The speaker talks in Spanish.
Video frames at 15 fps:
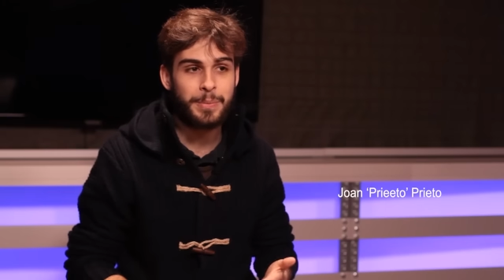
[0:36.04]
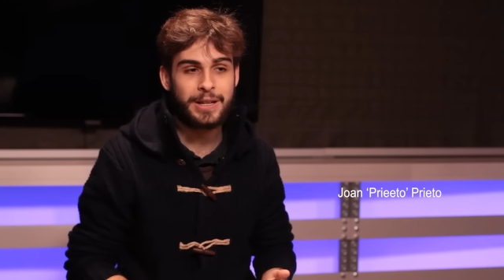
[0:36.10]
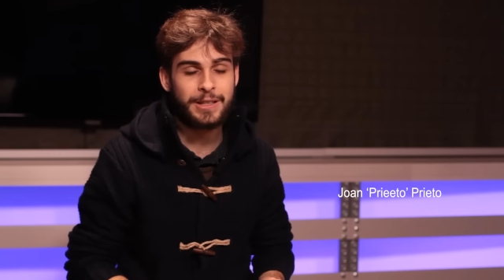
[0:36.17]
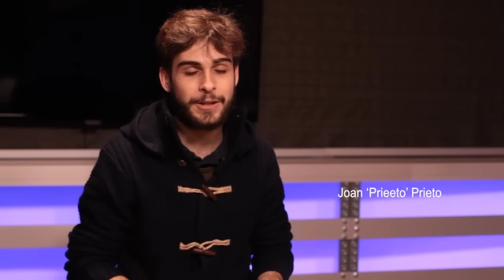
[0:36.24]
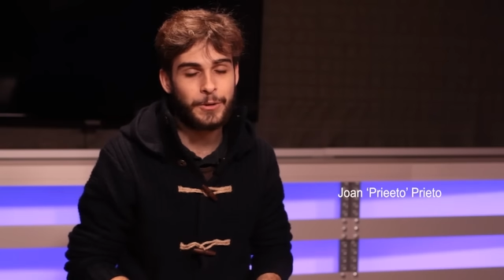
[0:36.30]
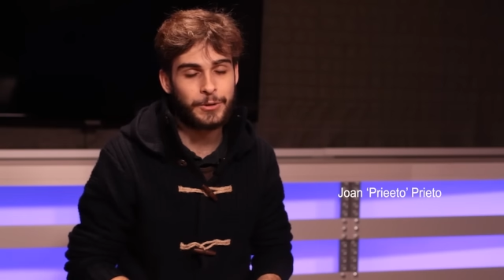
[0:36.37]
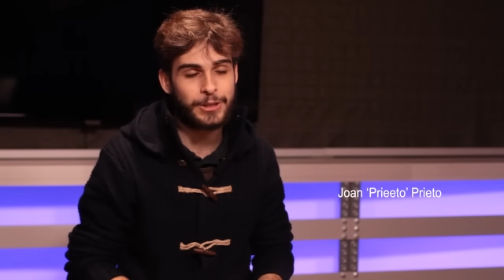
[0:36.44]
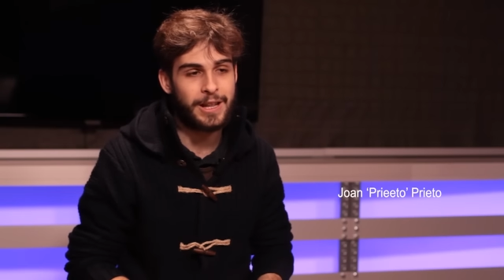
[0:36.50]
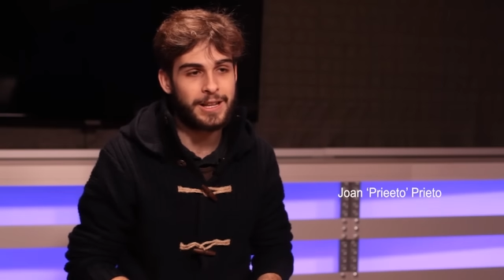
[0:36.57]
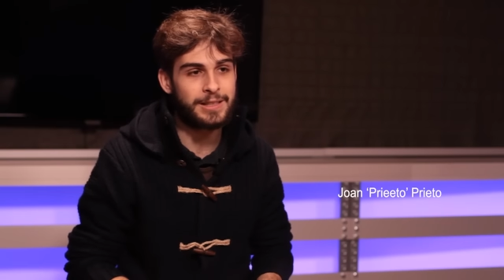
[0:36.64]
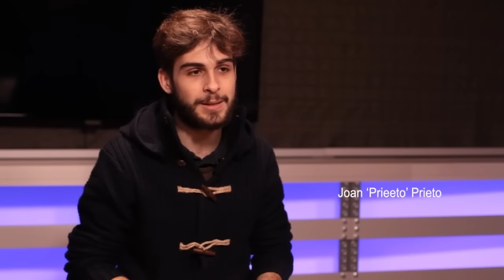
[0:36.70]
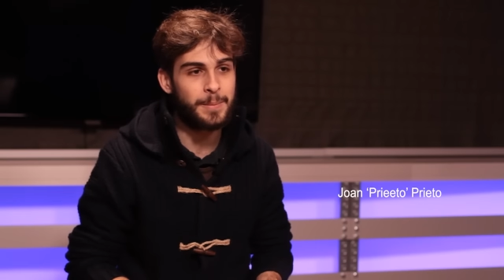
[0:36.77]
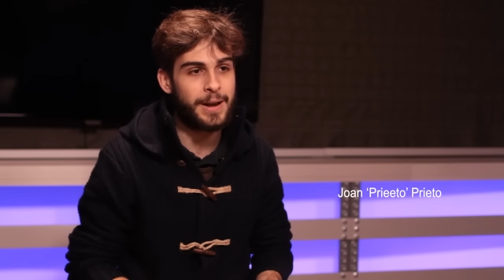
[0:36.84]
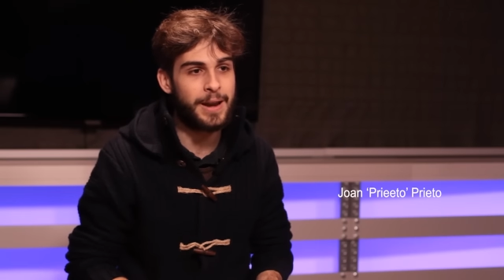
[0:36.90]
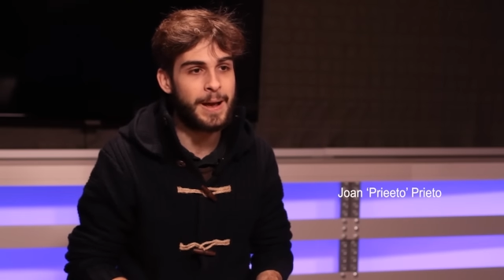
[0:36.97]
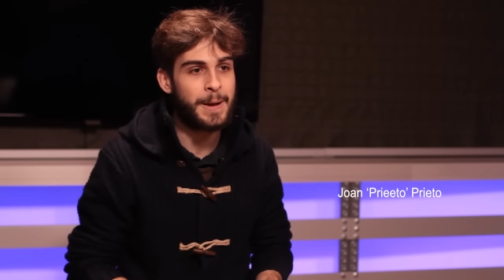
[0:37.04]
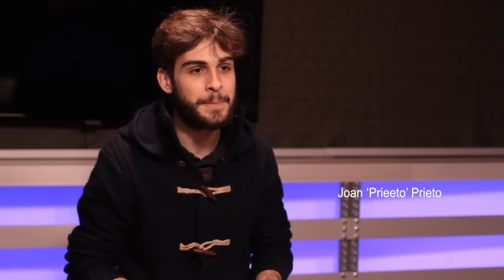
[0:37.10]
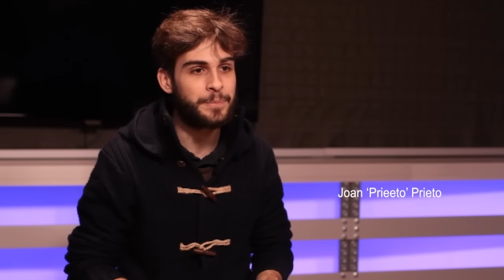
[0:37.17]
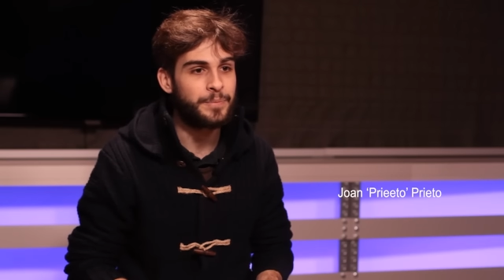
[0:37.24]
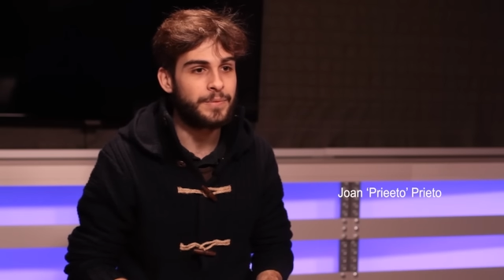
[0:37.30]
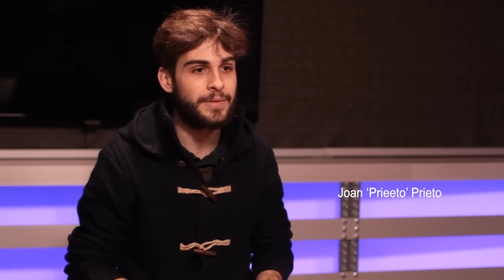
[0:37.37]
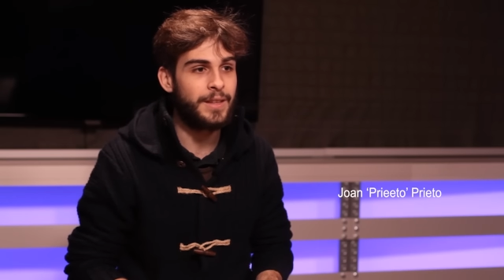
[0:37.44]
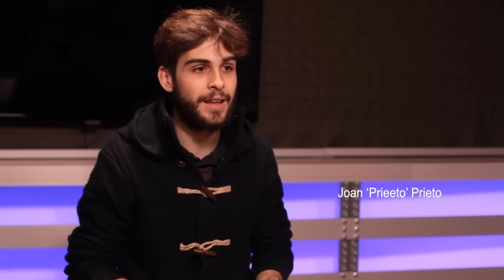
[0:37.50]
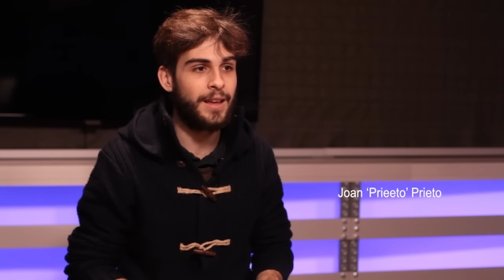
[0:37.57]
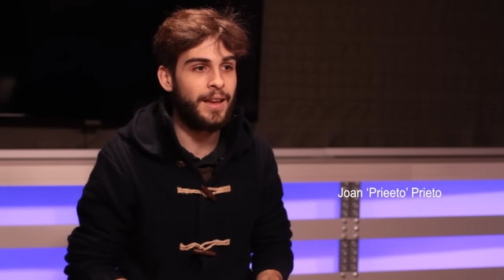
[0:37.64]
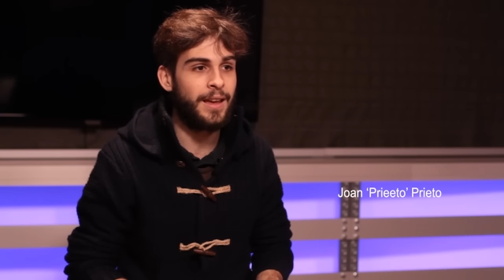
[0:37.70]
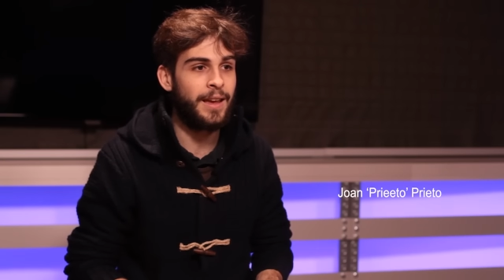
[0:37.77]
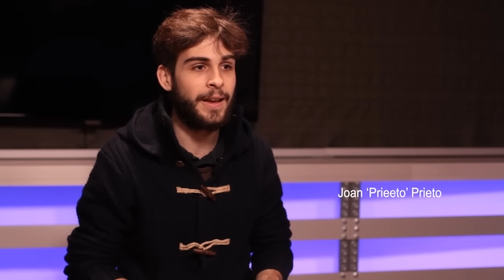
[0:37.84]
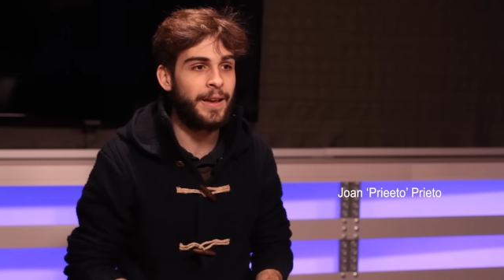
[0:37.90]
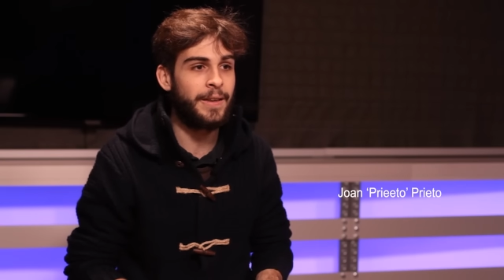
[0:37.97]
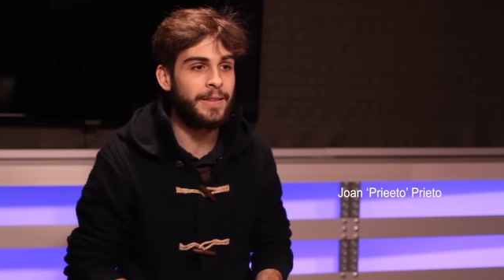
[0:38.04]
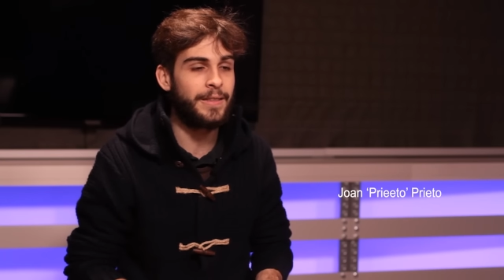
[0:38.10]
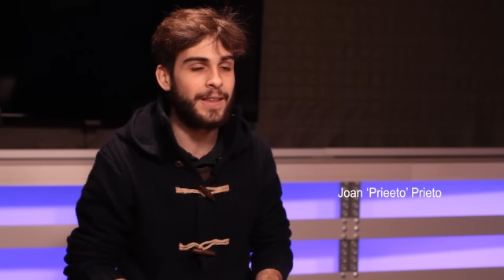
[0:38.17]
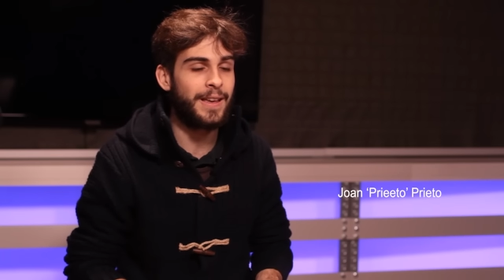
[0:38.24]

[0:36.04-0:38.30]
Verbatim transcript: partidos cada semana de,